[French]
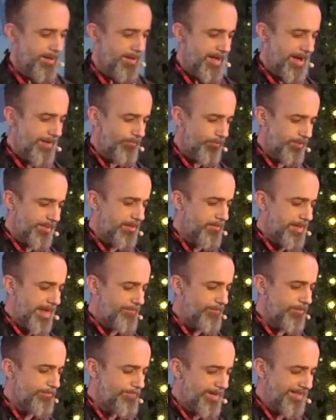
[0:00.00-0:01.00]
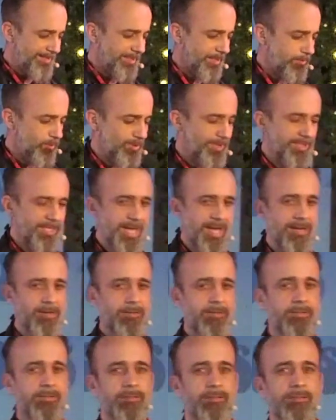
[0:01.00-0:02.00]
Avant de, partir au
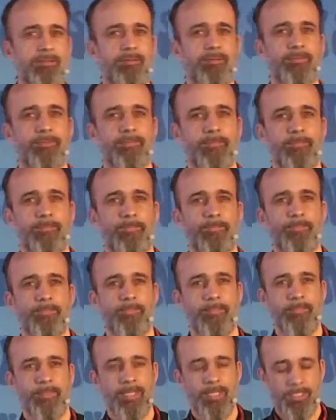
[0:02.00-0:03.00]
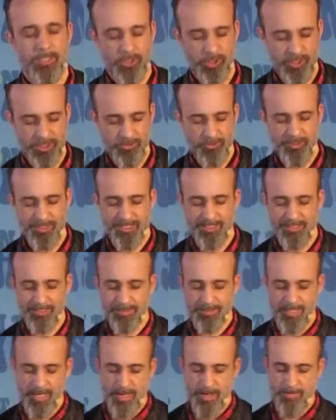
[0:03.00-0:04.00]
ciel,
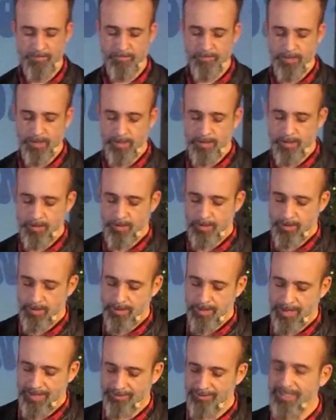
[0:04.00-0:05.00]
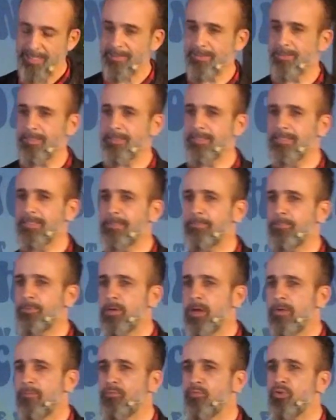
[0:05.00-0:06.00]
Jésus-Christ a, a dit à ses
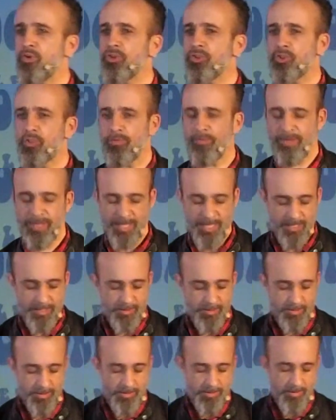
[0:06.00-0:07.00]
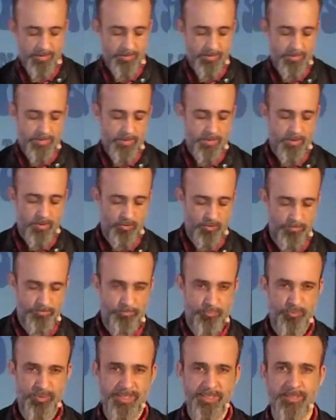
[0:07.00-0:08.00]
disciples, vous recevrez une
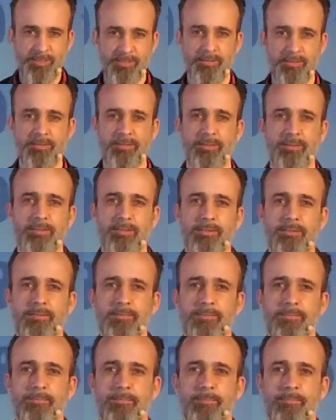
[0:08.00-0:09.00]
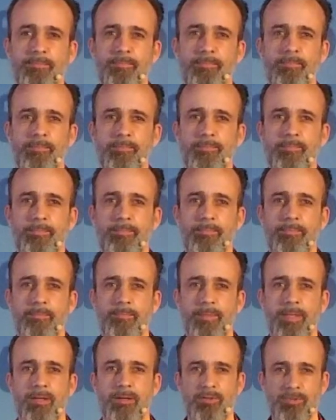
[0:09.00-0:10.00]
puissance,
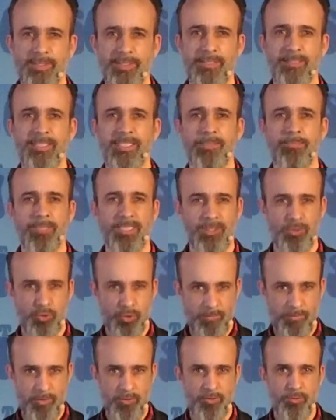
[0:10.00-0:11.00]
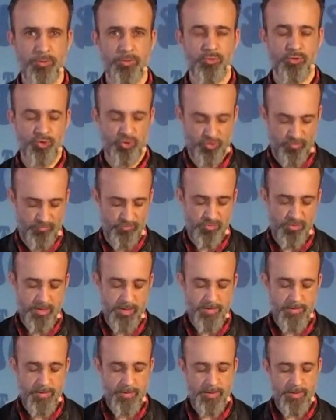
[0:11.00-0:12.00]
le Saint-Esprit survenant sur vous,
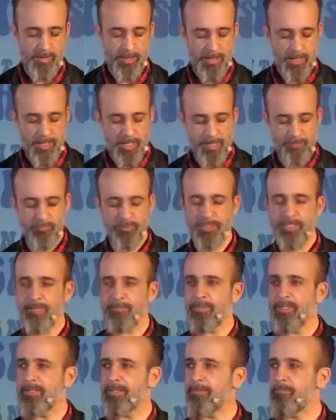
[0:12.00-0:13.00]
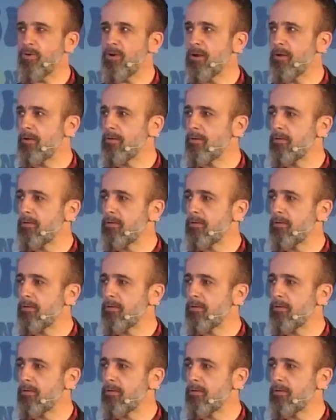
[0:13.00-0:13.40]
et vous serez mes témoins.